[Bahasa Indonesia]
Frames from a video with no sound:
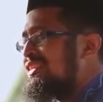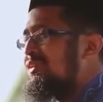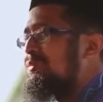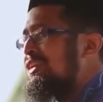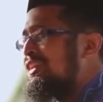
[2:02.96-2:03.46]

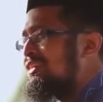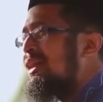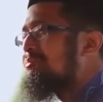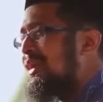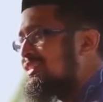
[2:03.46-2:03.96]
saya memiliki
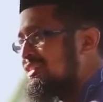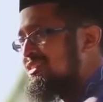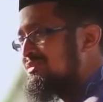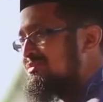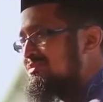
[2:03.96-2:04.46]
tambangnya.
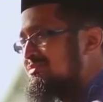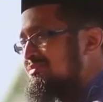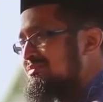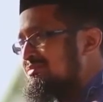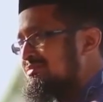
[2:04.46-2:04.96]

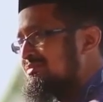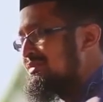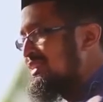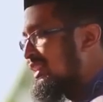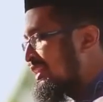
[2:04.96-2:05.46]

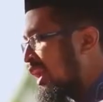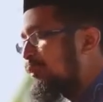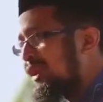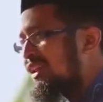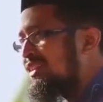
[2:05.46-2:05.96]

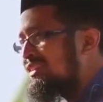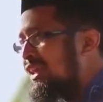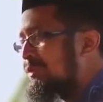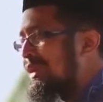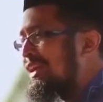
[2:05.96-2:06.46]
Kalaupun Anda
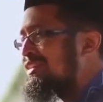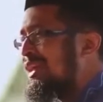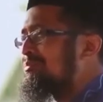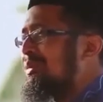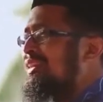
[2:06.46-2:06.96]
telah memiliki
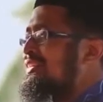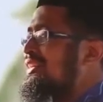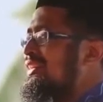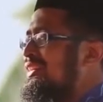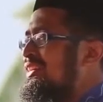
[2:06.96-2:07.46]

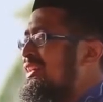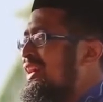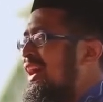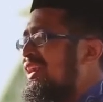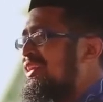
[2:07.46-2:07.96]
tambangnya,
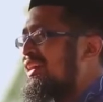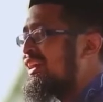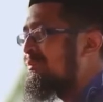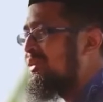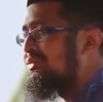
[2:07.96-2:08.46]
Anda
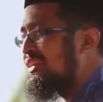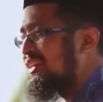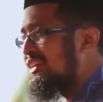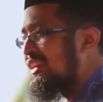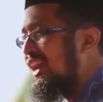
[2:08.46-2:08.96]
akan
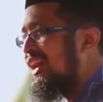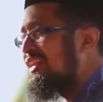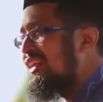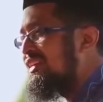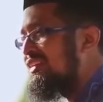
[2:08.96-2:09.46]
berpikir,
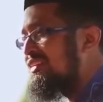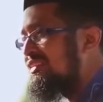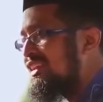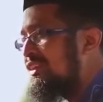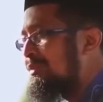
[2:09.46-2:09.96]
andai
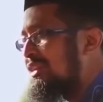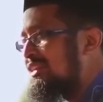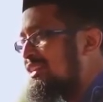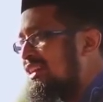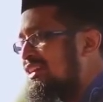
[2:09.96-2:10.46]
saya
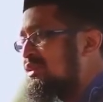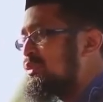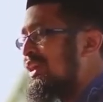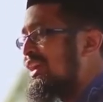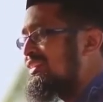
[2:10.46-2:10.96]
memiliki yang kedua,